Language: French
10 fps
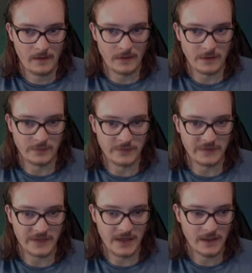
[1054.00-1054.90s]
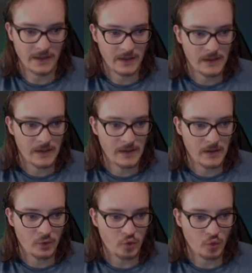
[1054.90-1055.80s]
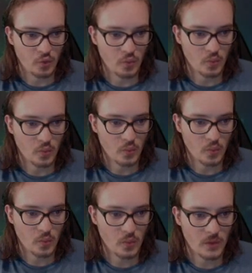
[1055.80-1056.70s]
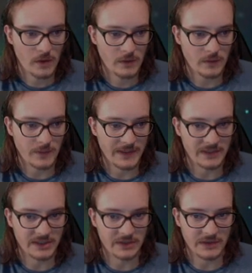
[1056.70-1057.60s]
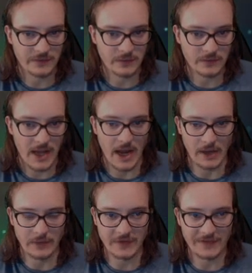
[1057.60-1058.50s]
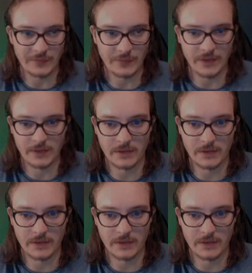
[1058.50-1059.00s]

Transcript: Je veux ça. Je vais mettre la chaîne en avant. Ah, une fois, ça suffit.